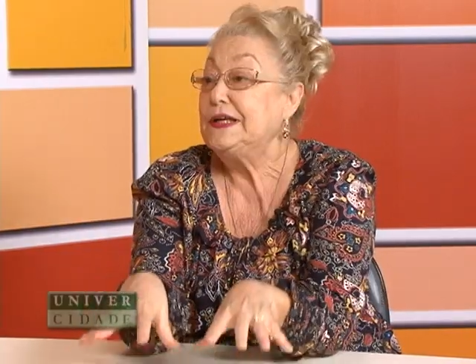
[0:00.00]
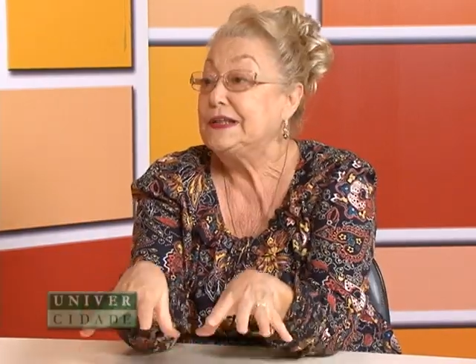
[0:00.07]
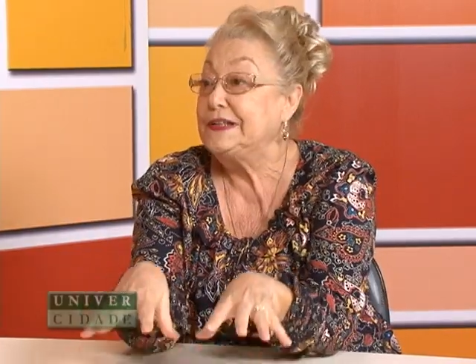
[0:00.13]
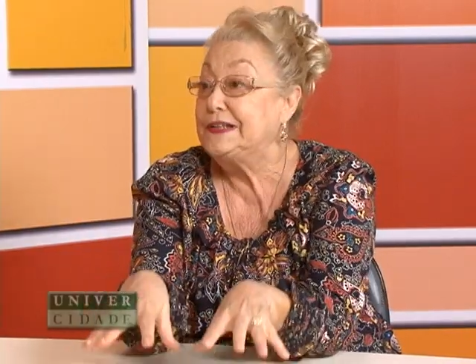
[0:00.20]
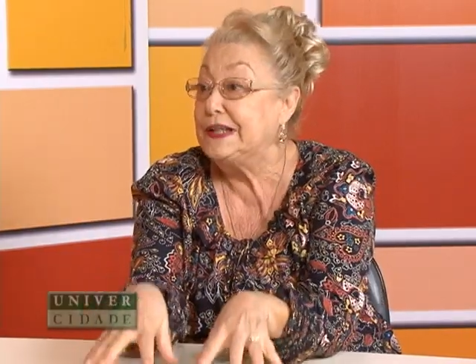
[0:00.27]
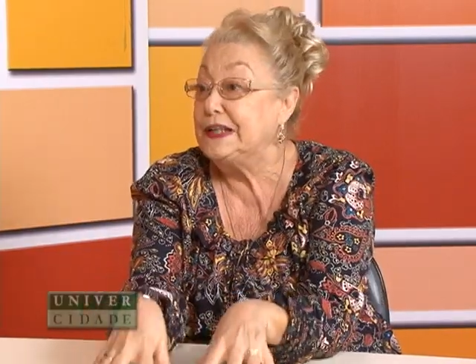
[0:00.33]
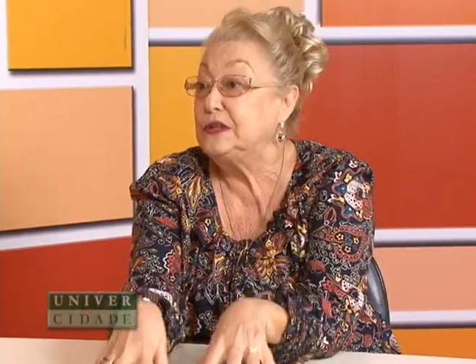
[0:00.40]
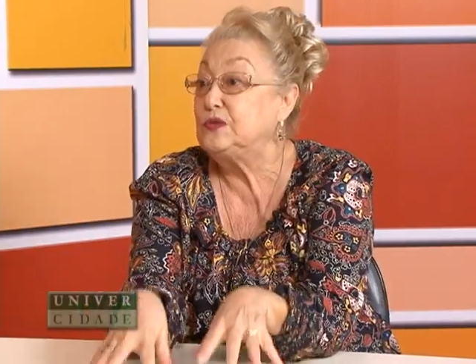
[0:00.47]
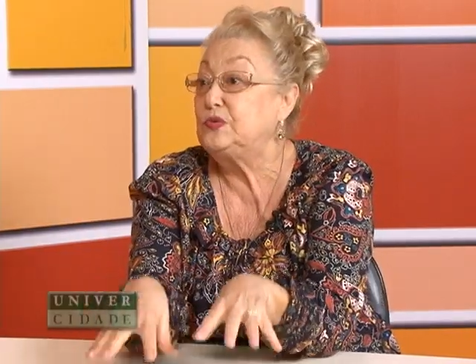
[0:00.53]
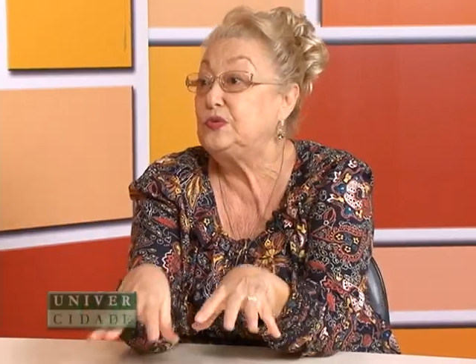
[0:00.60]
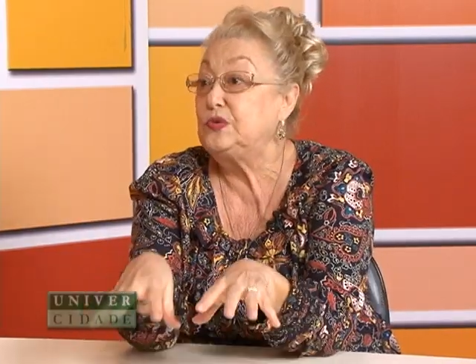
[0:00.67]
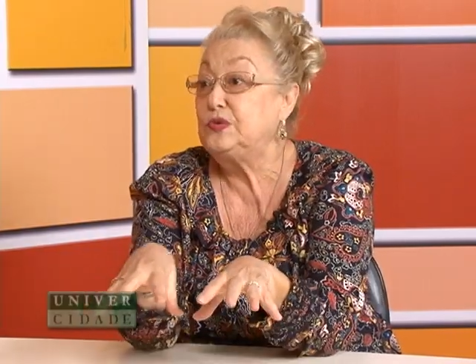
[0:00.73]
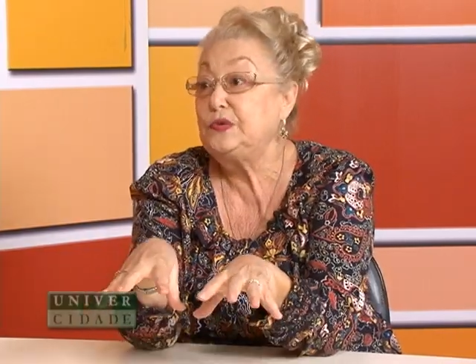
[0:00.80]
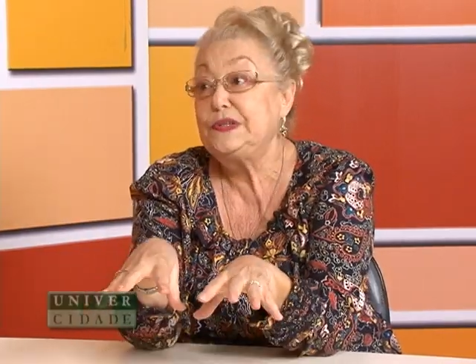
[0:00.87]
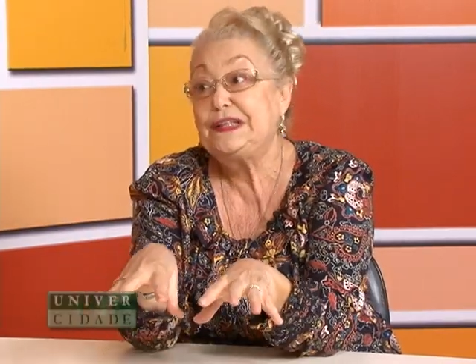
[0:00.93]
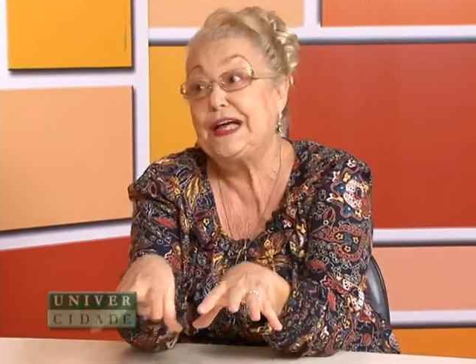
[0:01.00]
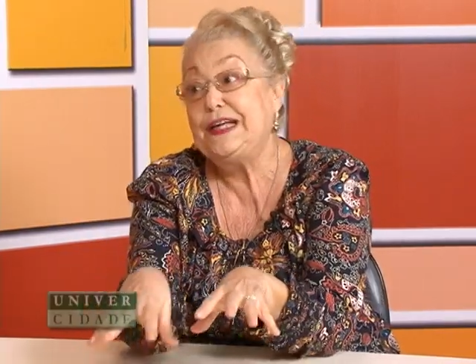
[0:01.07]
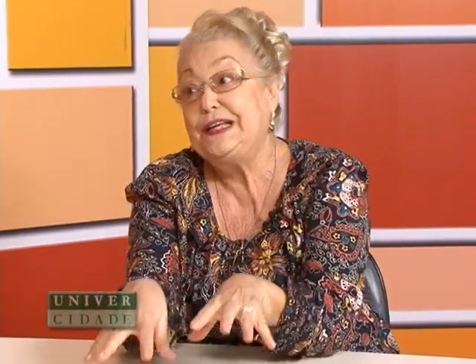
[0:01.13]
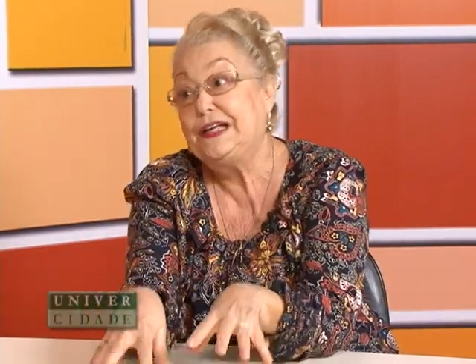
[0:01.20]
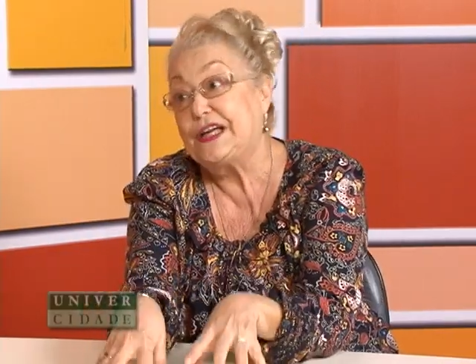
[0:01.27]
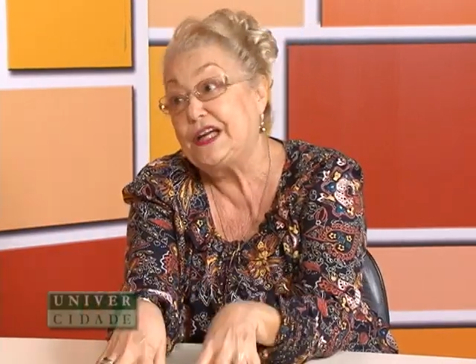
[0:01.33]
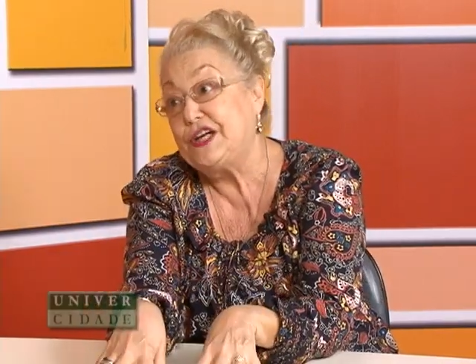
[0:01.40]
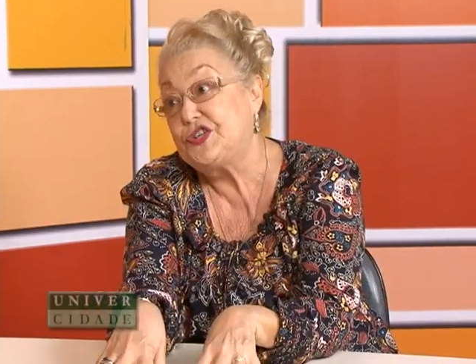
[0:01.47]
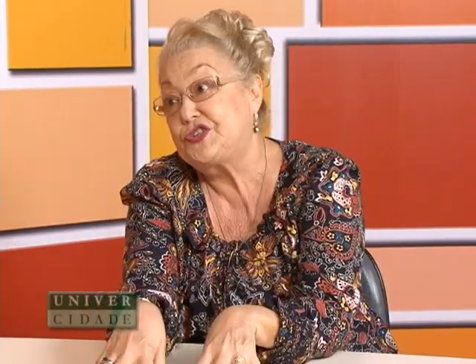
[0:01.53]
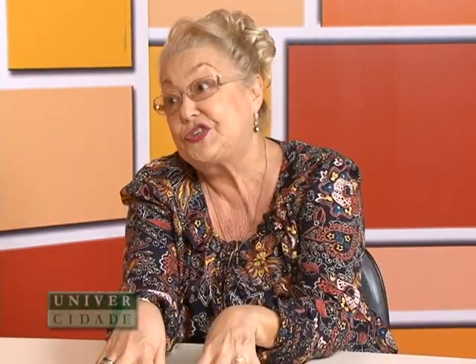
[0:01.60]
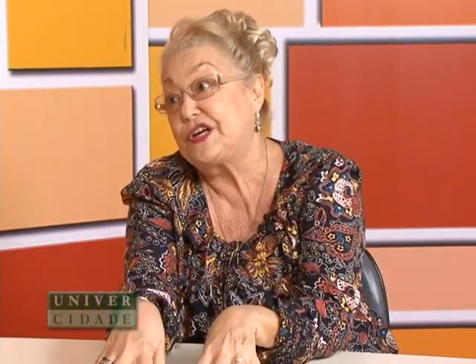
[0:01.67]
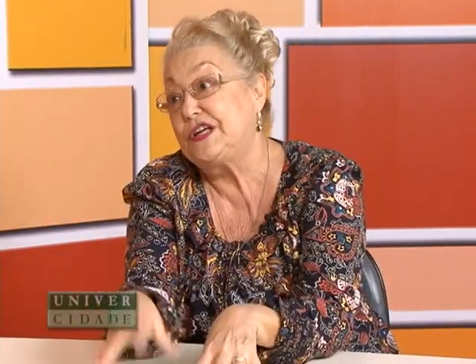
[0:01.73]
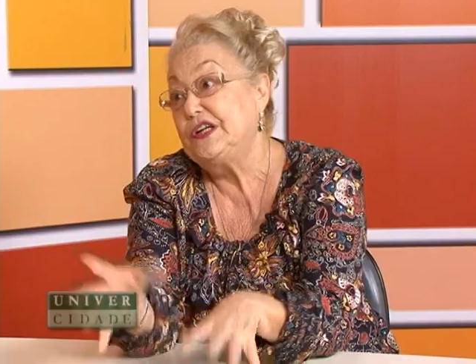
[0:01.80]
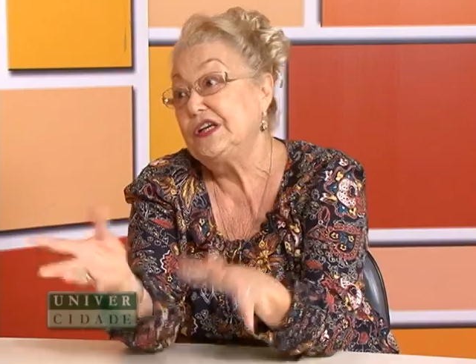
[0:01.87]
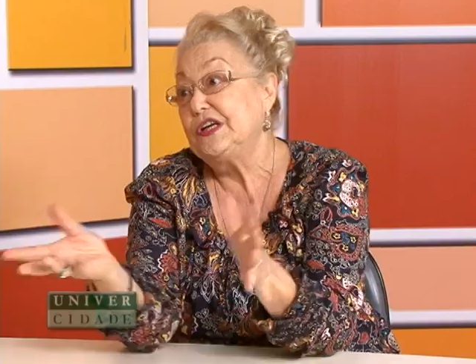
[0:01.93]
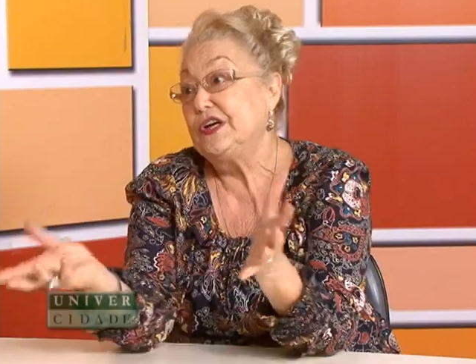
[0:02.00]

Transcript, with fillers: dentro da igreja